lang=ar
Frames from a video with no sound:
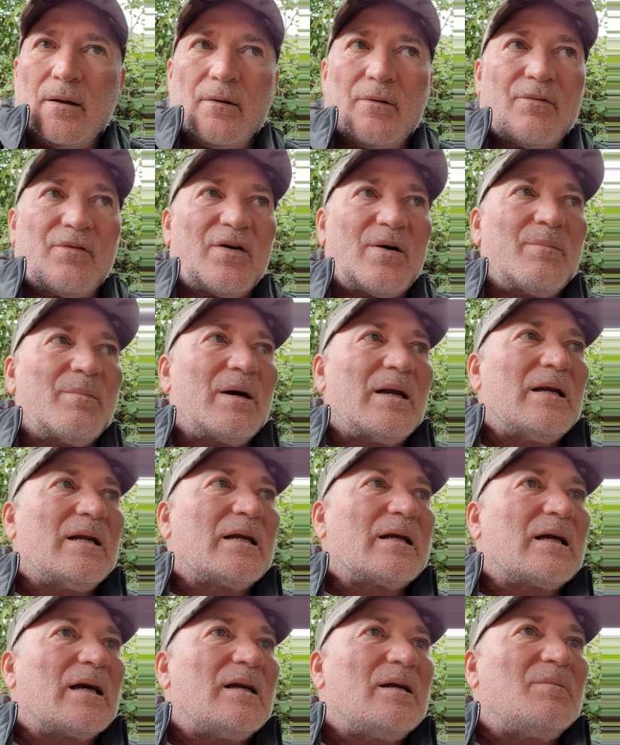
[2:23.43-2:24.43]
فما اللي
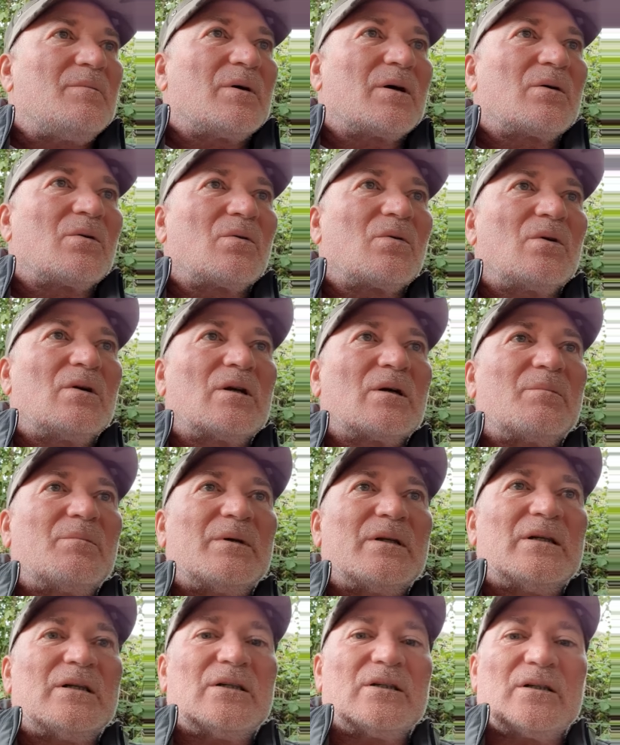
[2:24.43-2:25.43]
كلمك يقول لك
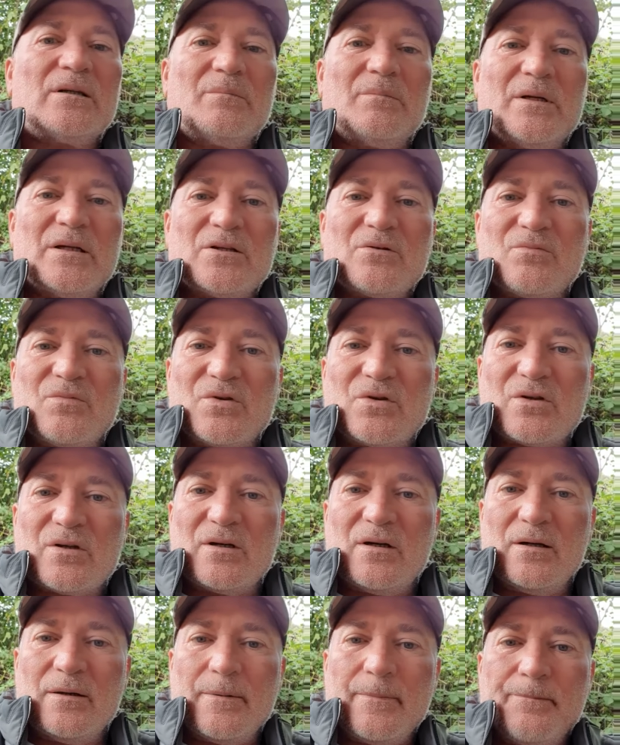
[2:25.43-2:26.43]
مانيش مش
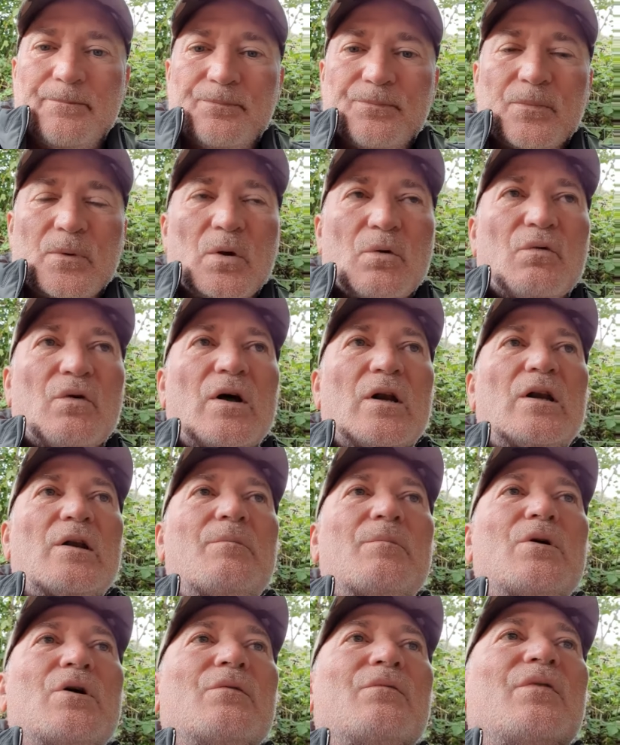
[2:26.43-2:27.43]
مشكلة
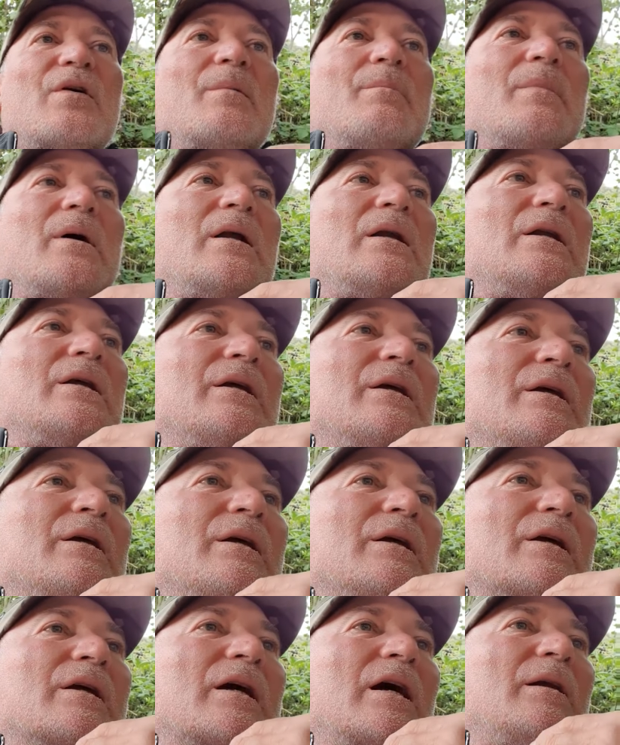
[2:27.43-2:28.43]
فما اللي
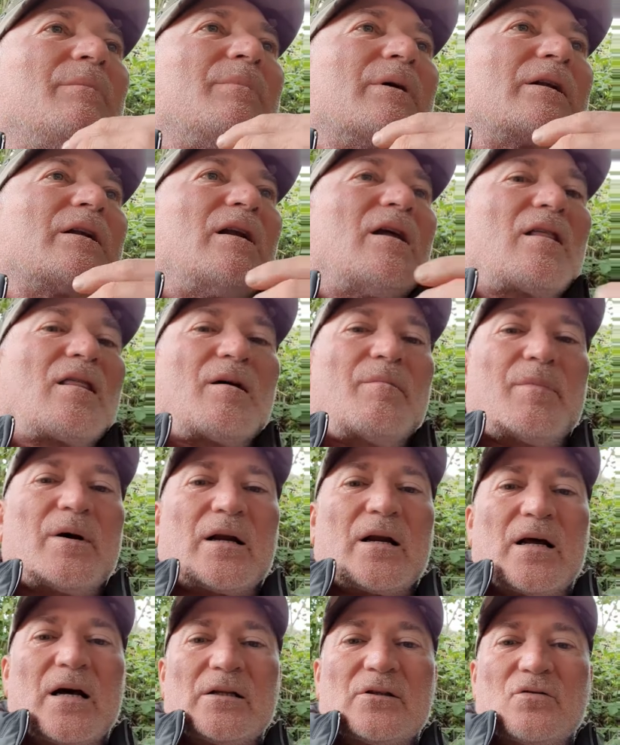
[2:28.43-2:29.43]
كلمك ثلاثة
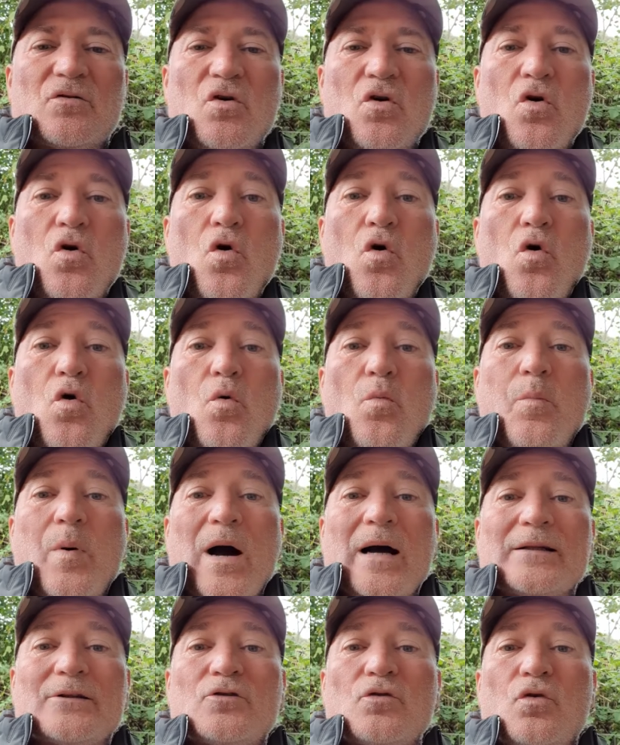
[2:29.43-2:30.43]
مرات
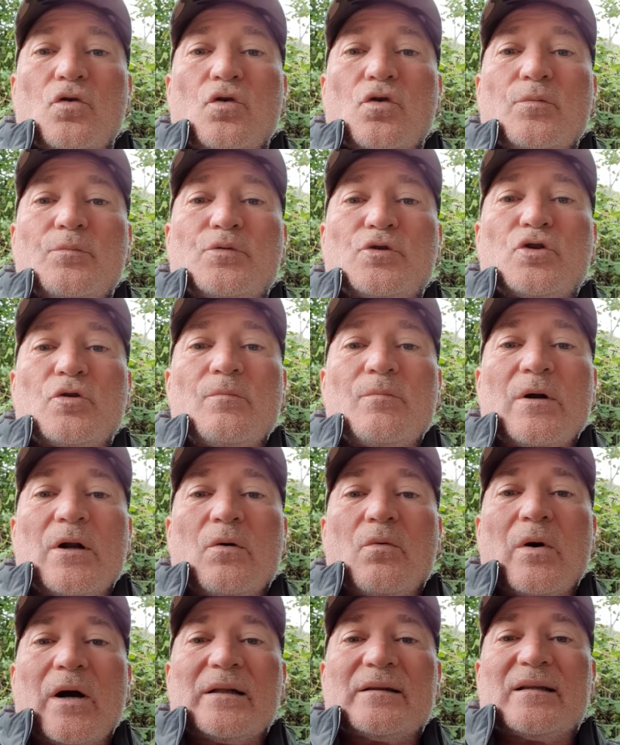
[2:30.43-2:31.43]
وبعد يهرب جملة
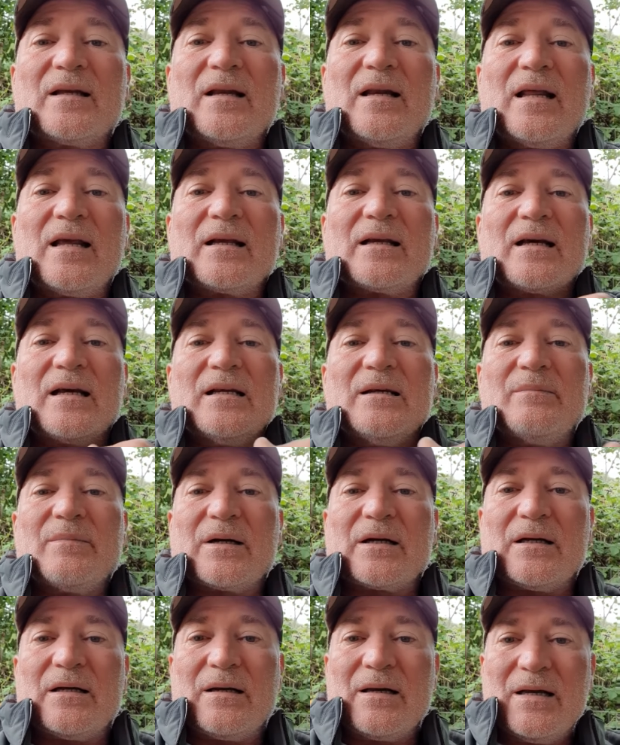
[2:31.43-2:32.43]
واحدة اللي
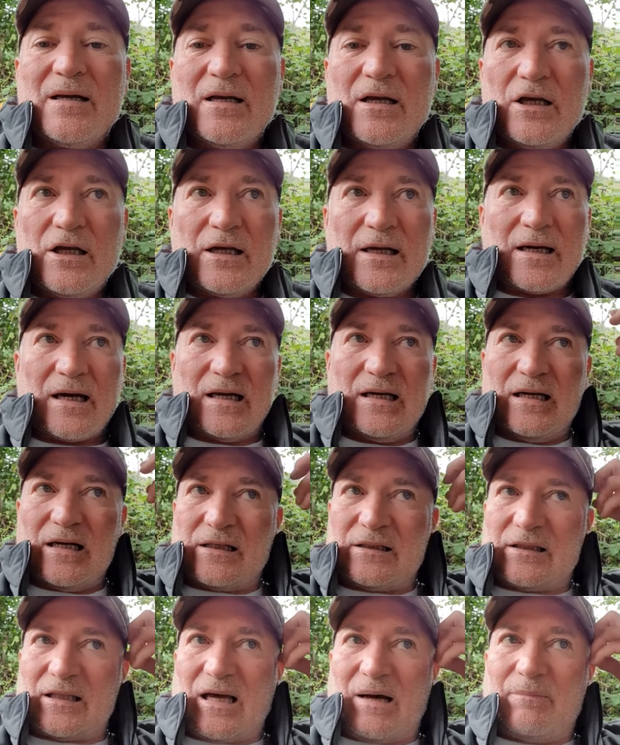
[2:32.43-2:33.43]
يكلمك
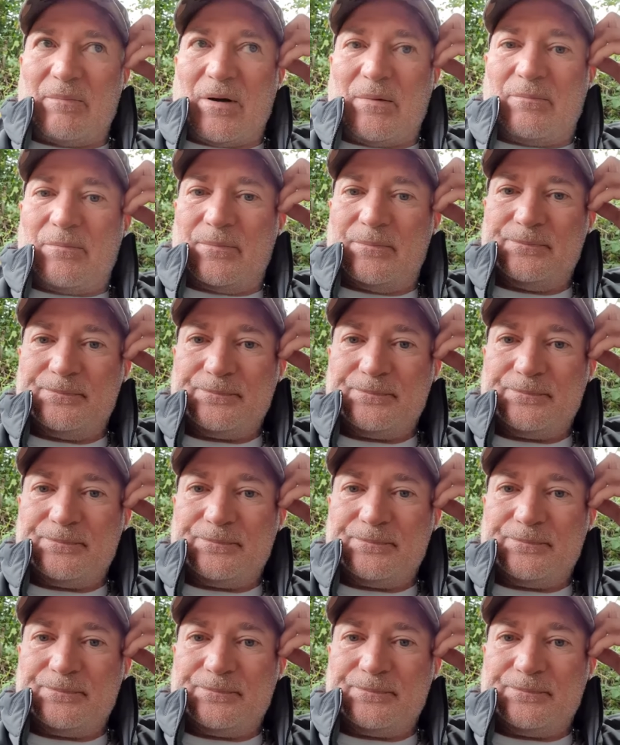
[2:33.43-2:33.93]
يخليك تخمم